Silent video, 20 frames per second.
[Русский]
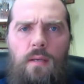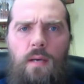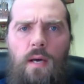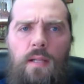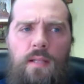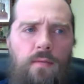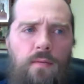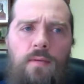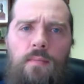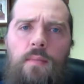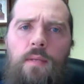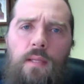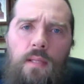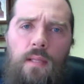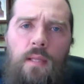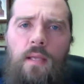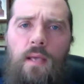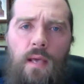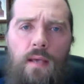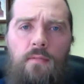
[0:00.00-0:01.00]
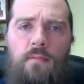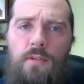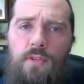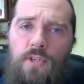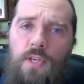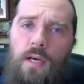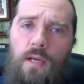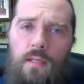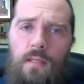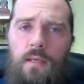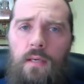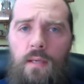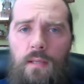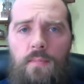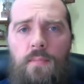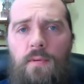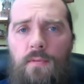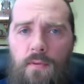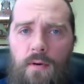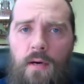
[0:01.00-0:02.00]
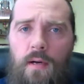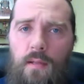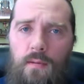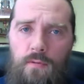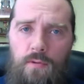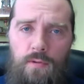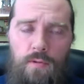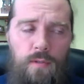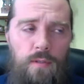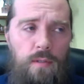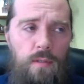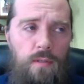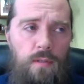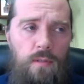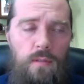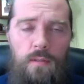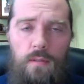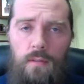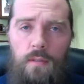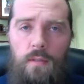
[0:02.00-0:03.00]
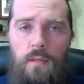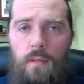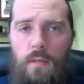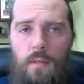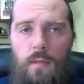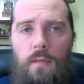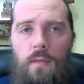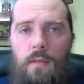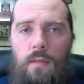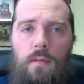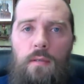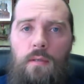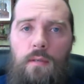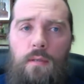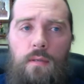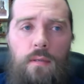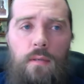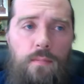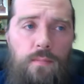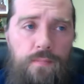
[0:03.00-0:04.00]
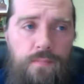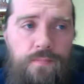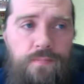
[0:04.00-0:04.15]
одновременно я и венчал, и отпевал, вот, и э,